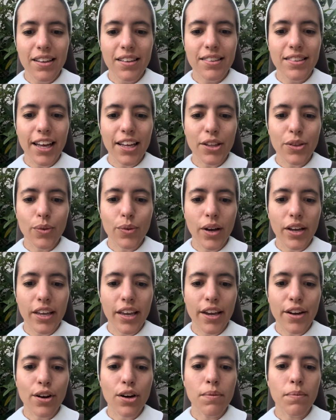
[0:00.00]
tanto
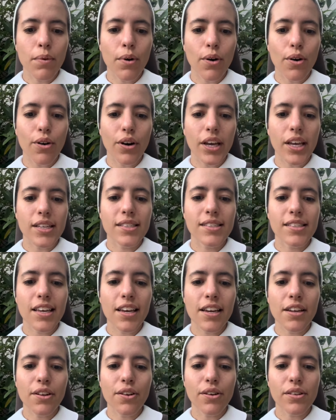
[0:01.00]
ayer como hoy,
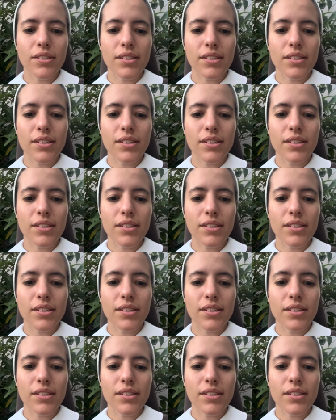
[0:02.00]
signos